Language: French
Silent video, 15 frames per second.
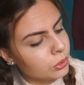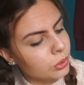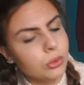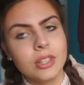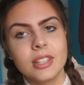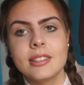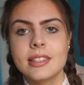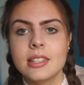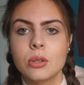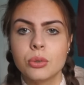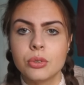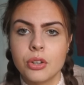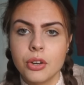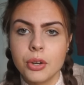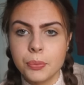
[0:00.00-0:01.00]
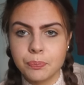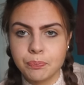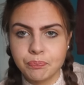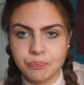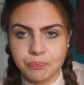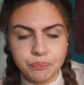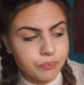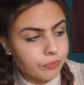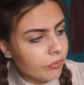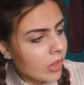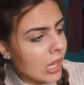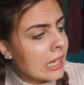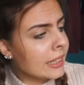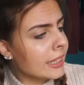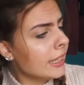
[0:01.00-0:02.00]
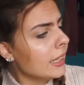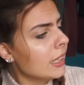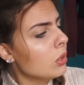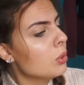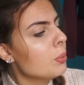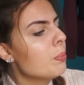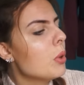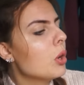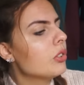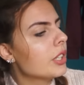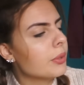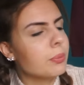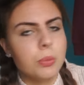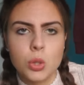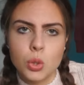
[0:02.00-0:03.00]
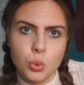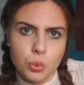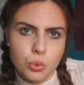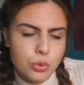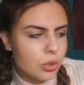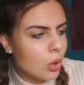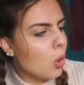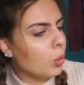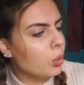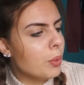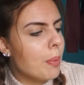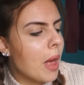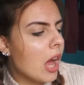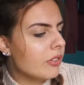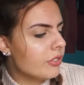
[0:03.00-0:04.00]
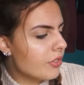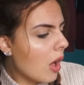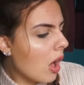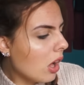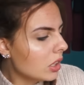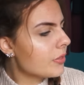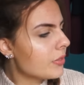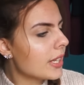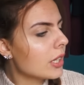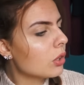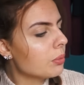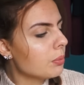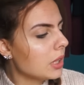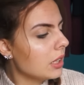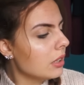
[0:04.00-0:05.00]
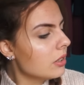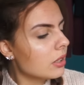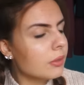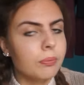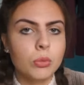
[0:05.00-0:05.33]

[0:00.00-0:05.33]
De Estée Lauder, qui est le Modern Muse Eau de Parfum, 50 ml,